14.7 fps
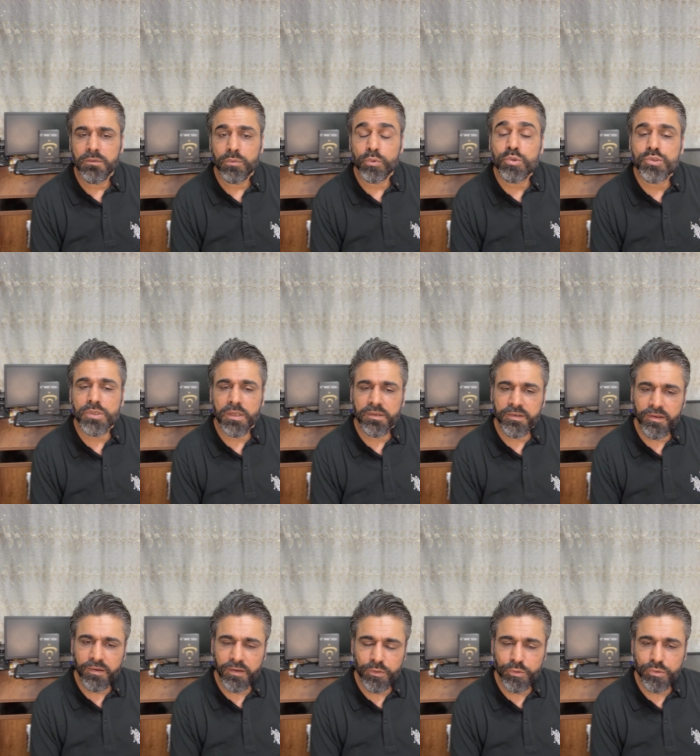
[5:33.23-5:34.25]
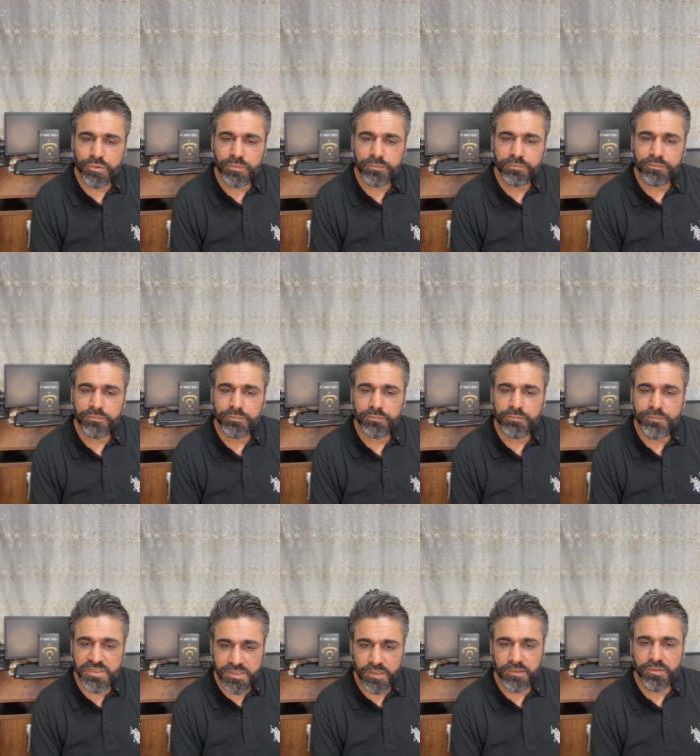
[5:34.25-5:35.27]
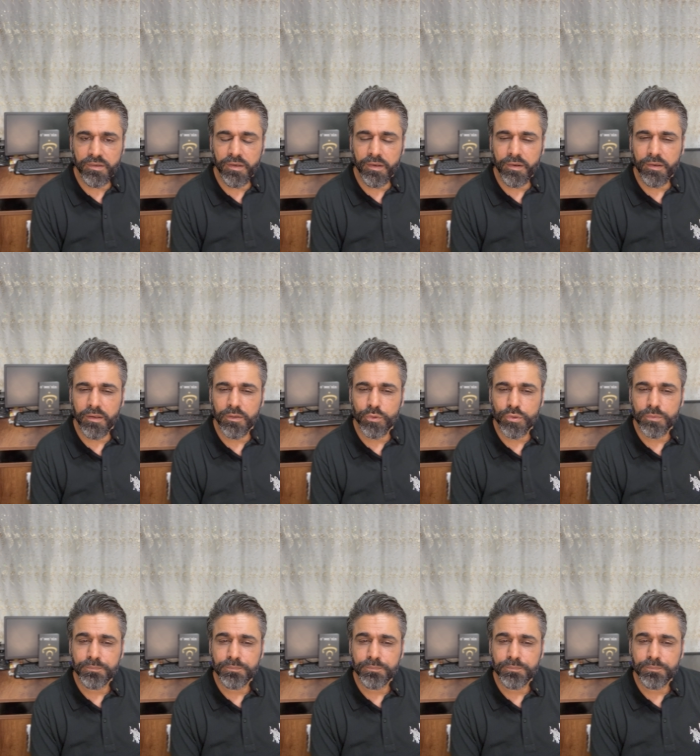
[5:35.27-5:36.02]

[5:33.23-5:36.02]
ruh sağlığına kalıyor. Psikiyatrilere kalıyor.